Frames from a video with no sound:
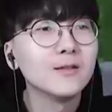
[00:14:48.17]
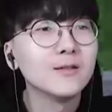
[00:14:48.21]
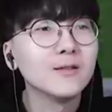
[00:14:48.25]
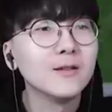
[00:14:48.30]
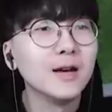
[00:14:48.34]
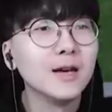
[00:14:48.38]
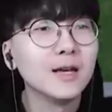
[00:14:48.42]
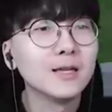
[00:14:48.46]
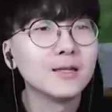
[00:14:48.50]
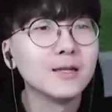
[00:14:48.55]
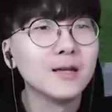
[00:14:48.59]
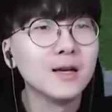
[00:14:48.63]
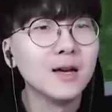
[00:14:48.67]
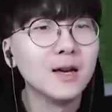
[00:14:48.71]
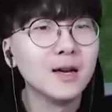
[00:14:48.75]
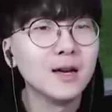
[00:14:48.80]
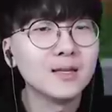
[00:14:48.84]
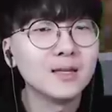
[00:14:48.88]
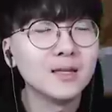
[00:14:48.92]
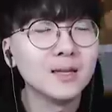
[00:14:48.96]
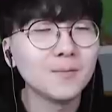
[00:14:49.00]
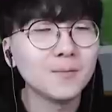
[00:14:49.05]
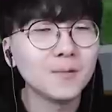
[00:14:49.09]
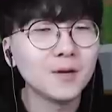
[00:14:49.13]
좋았어
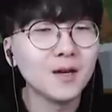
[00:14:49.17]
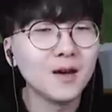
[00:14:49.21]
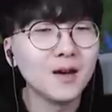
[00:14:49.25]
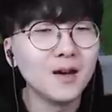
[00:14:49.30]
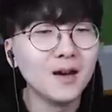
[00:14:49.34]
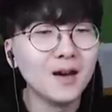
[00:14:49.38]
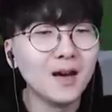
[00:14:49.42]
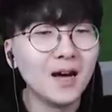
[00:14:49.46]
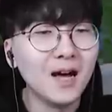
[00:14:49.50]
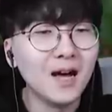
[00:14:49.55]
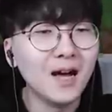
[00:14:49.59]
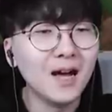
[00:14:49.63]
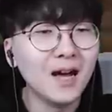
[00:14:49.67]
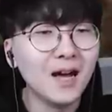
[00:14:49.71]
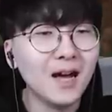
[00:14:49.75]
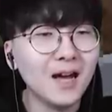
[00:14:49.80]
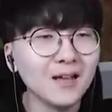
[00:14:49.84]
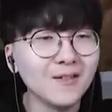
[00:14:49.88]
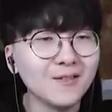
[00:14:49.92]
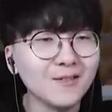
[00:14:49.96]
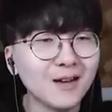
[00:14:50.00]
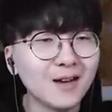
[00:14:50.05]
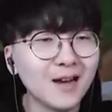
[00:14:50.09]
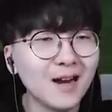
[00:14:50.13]
습격
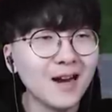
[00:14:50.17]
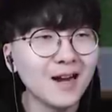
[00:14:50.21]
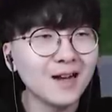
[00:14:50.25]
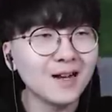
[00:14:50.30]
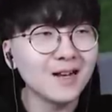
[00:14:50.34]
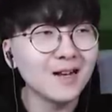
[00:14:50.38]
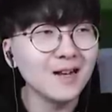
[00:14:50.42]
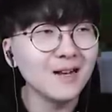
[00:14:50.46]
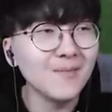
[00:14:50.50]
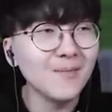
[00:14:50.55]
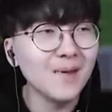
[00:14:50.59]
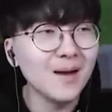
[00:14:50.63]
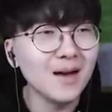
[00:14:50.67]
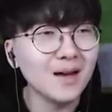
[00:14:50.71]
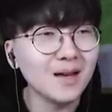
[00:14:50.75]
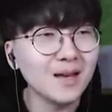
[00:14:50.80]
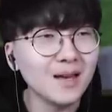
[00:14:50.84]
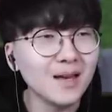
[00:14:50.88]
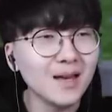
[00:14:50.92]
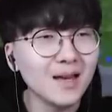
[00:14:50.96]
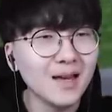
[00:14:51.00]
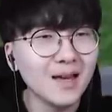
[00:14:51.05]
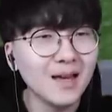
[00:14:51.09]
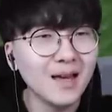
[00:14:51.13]
아주
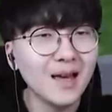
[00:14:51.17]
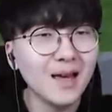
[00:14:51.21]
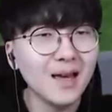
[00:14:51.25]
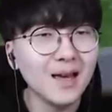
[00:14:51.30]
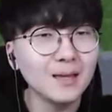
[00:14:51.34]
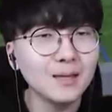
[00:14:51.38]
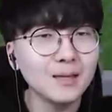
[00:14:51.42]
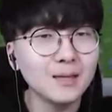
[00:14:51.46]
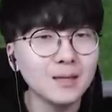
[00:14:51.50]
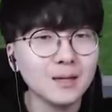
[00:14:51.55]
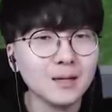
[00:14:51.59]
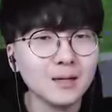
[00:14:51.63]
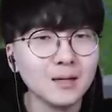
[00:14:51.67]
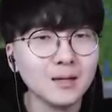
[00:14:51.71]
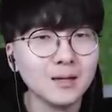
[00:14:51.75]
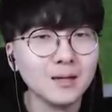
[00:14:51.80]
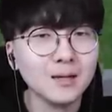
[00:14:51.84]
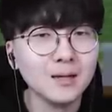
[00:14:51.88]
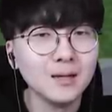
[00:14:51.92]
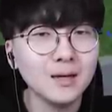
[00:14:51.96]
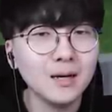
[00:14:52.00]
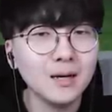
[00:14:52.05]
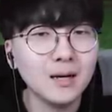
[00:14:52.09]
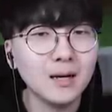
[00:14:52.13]
깔끔하게
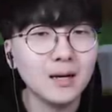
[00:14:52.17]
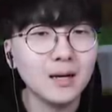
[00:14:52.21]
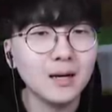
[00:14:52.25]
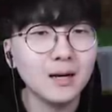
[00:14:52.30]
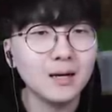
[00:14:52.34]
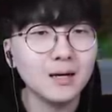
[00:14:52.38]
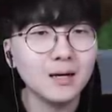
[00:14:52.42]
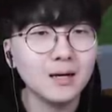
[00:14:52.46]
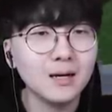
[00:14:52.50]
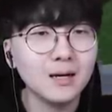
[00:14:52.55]
승리 아,